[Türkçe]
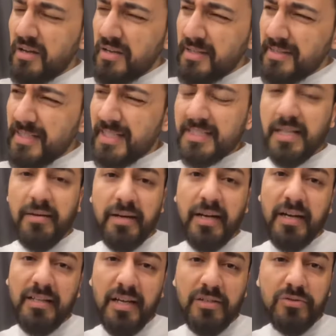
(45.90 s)
ne zaman
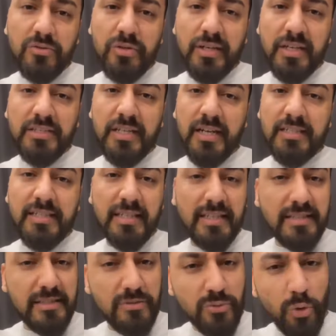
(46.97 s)
kadar süre geçerse
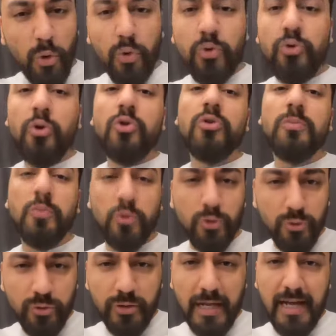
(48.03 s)
geçsin doğru yolu
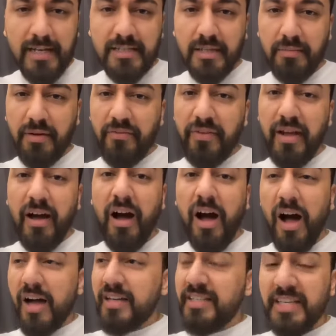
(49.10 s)
bulunur her zaman ve
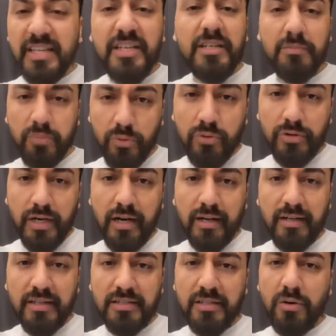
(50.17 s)
hak yerini bulur
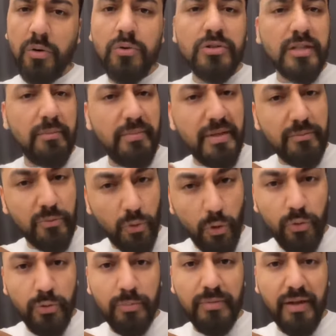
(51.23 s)
arkadaşlar. O yüzden benim
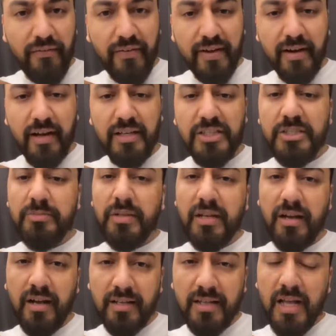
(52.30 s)
gönlüm de ferah, içim
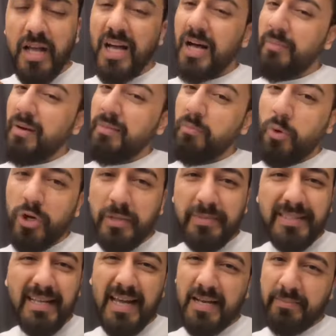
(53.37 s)
de rahat ama böyle
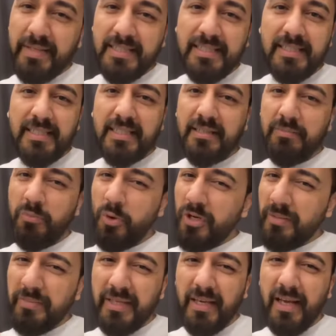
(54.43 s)
bir terbiyesizlik,
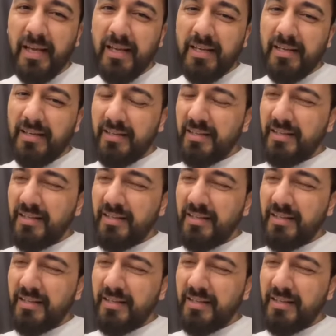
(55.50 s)
böyle bir e,